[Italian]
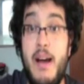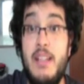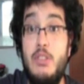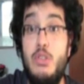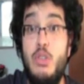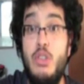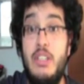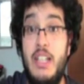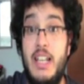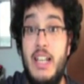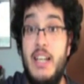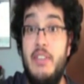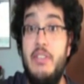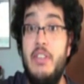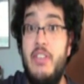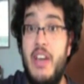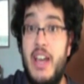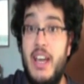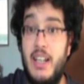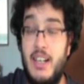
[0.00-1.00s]
patto della
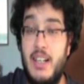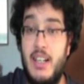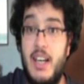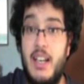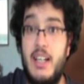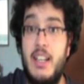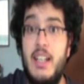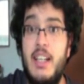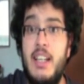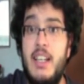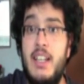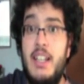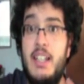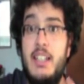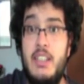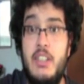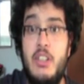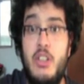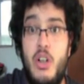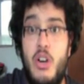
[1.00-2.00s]
viverna.
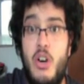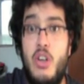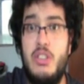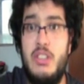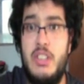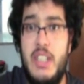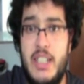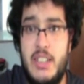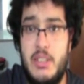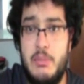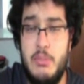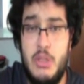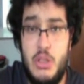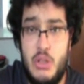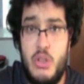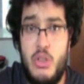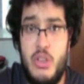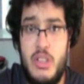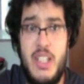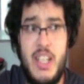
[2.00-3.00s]
Io ho detto, mi
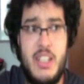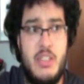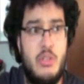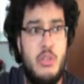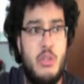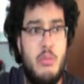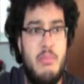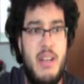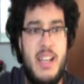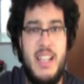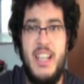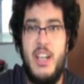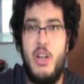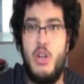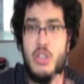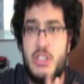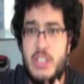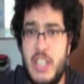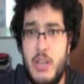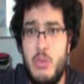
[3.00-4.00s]
sono chiesto, ma che
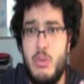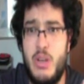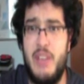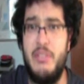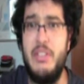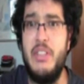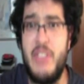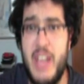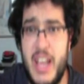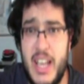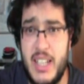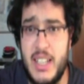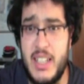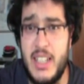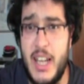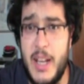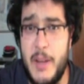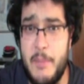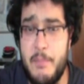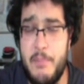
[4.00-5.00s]
cos'è una
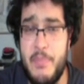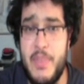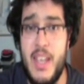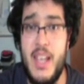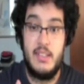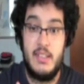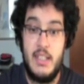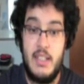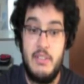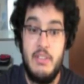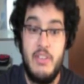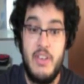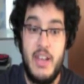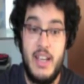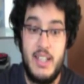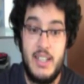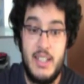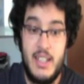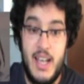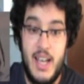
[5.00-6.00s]
viverna? La
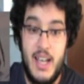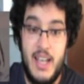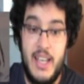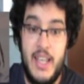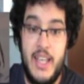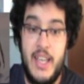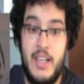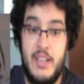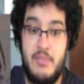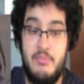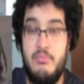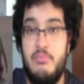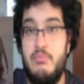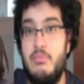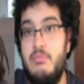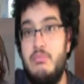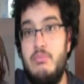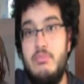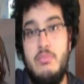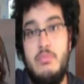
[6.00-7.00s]
viverna è
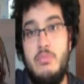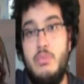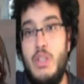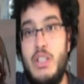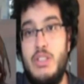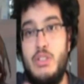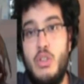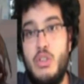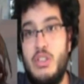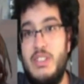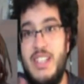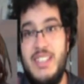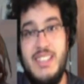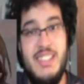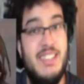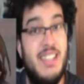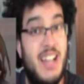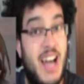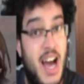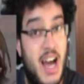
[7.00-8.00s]
una sorta
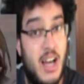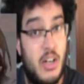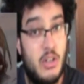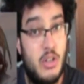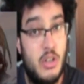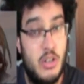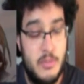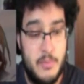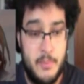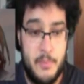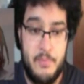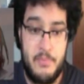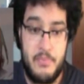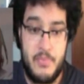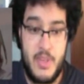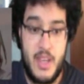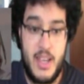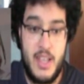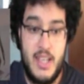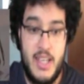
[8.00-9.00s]
di
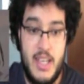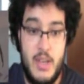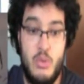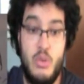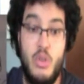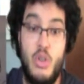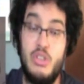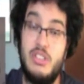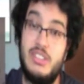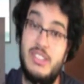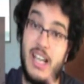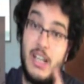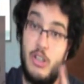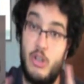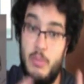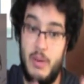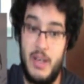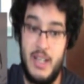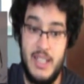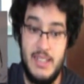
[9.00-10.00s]
drago è un
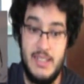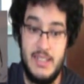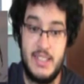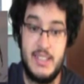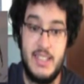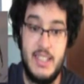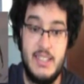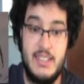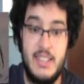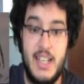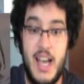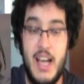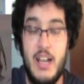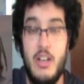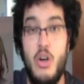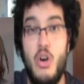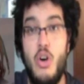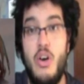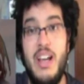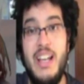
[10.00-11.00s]
lontano parente del
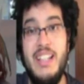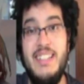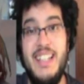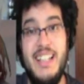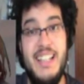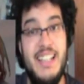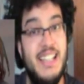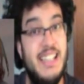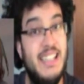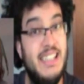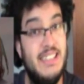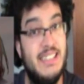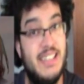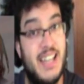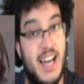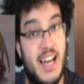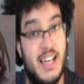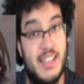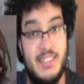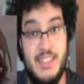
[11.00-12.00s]
drago e
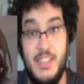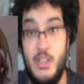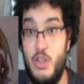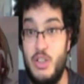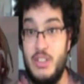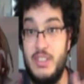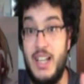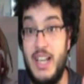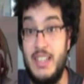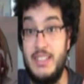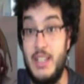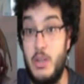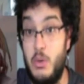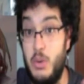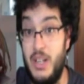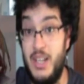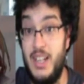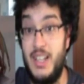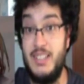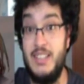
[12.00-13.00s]
dell'idra, ricordate
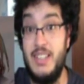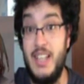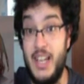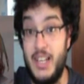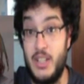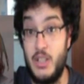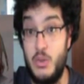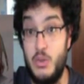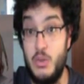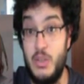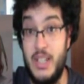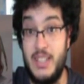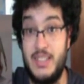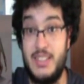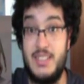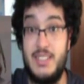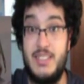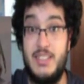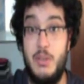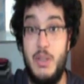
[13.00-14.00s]
quella di
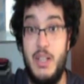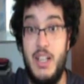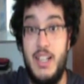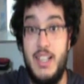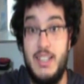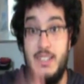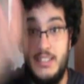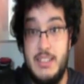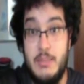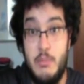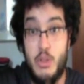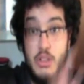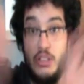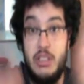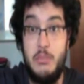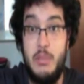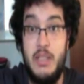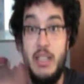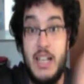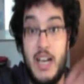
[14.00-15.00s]
Hercules, quella che si
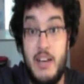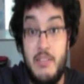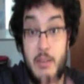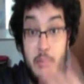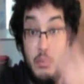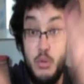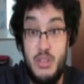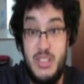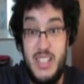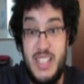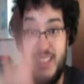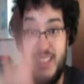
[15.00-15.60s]
moltiplicava più